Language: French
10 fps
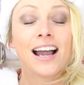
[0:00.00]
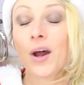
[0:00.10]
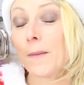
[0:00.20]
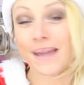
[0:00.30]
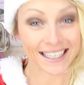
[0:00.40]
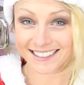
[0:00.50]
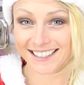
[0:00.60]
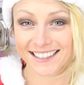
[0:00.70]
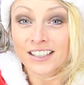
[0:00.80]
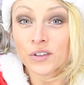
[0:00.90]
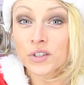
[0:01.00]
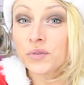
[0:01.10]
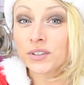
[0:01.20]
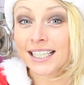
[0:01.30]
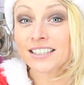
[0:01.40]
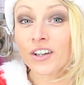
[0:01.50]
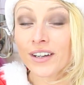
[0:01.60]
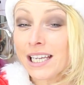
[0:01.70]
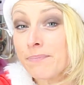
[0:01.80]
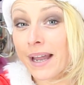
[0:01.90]
Alors merci. Donc je vous attends
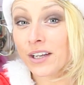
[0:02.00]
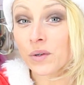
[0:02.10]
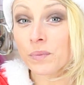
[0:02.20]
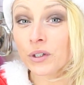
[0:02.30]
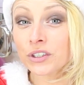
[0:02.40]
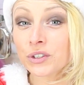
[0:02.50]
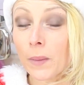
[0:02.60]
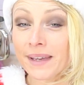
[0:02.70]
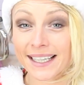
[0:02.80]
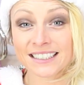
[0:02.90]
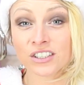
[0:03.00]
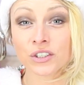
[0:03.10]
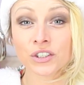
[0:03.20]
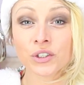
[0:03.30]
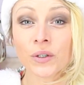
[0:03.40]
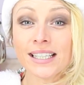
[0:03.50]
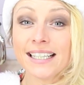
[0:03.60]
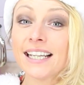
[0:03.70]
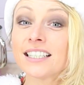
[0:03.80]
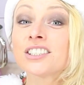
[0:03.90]
hyper nombreux sur mes réseaux sociaux,
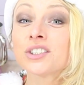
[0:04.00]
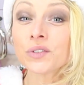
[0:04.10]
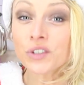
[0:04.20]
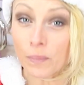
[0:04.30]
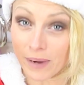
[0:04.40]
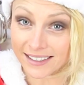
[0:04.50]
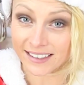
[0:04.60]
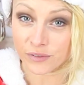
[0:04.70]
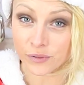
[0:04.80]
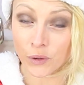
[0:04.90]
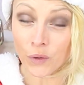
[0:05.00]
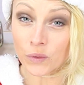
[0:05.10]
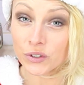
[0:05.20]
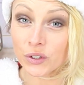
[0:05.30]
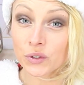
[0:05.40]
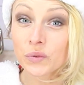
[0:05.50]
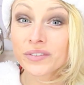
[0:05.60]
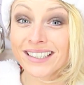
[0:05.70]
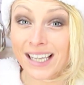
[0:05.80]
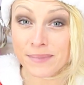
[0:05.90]
les liens sont en barre d'infos, on se
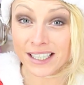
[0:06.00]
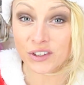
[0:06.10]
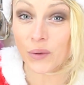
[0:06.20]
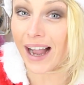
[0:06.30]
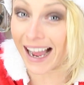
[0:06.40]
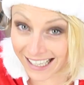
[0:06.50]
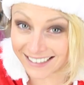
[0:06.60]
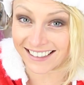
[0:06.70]
retrouve très bientôt à la